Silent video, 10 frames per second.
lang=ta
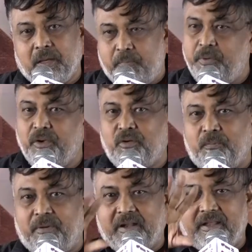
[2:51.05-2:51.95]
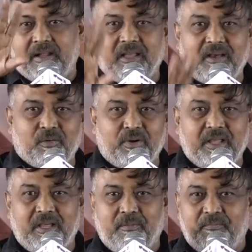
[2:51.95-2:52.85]
எப்படியோ ஒரு பார்ட்டியில்
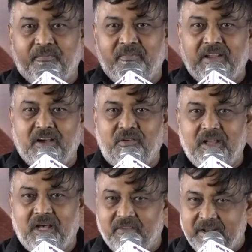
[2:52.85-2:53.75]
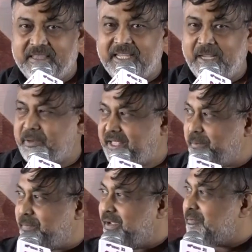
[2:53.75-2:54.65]
அவருடைய விழாவில் அவருக்கே தெரியாமல் நான்
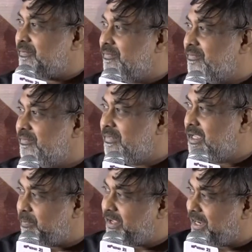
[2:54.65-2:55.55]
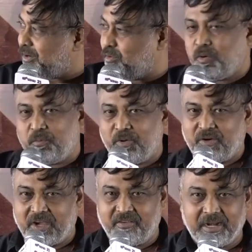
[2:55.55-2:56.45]
இருப்பேன் எப்படி என்னை கூட்டு
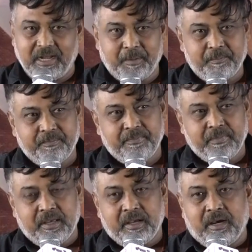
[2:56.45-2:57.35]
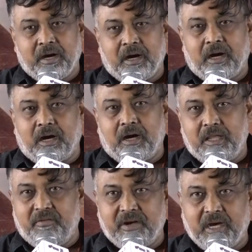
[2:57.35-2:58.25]
போயிடுவாங்க இவங்கெல்லாம்
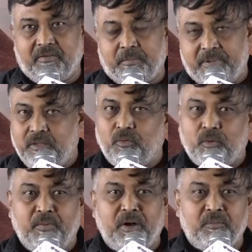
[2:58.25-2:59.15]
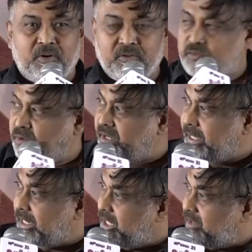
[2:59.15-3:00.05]
இவங்க அவரை பற்றி ஒர்க் பண்ணும்போது சொன்ன
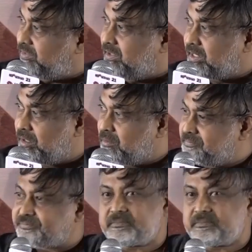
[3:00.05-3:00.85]
எல்லா விஷயங்களும்